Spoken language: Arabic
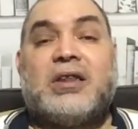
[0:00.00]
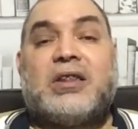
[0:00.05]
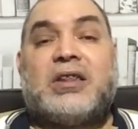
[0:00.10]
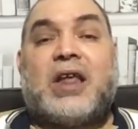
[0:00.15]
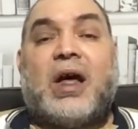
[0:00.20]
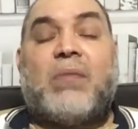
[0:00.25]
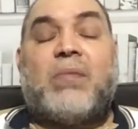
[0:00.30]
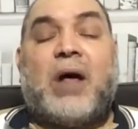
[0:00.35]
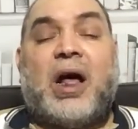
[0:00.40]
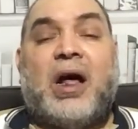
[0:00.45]

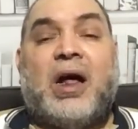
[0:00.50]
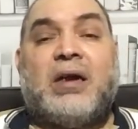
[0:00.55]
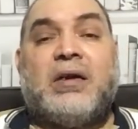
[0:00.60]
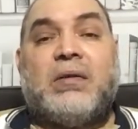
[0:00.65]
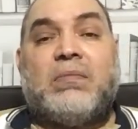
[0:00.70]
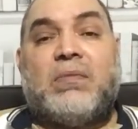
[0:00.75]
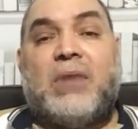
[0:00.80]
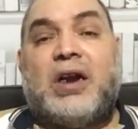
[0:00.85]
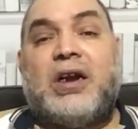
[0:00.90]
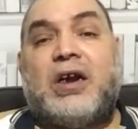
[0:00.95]
طبعا
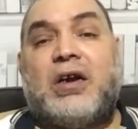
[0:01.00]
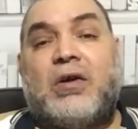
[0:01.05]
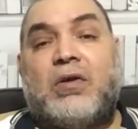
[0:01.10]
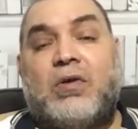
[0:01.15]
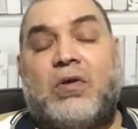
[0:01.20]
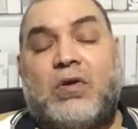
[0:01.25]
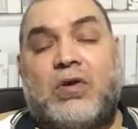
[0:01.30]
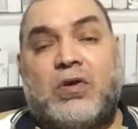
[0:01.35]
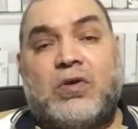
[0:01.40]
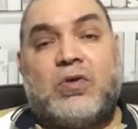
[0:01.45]
ملك
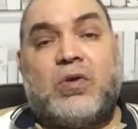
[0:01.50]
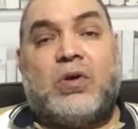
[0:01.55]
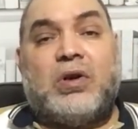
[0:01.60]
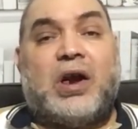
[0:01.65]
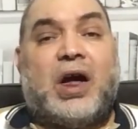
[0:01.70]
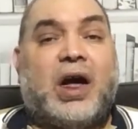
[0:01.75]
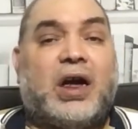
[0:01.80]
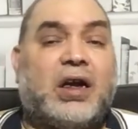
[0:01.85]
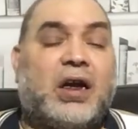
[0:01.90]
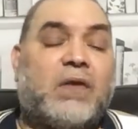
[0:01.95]
الاردن
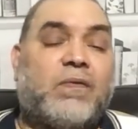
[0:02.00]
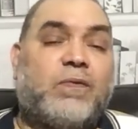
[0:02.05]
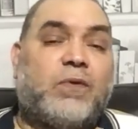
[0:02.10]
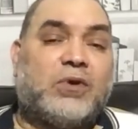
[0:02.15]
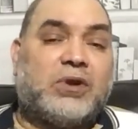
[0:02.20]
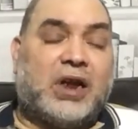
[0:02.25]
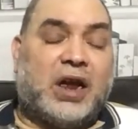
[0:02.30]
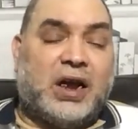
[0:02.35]
هيرفض